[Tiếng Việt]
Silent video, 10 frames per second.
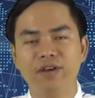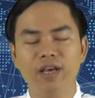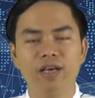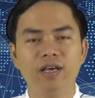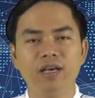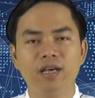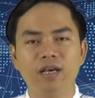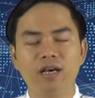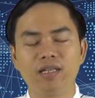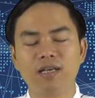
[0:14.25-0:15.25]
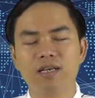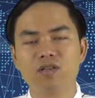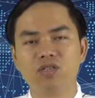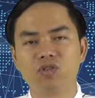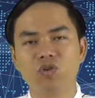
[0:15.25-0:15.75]
về à, tiền kỹ
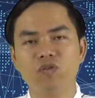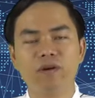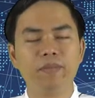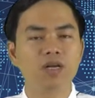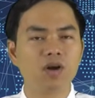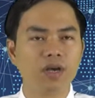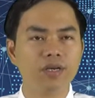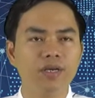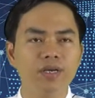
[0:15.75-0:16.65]
thuật số và Bitcoin.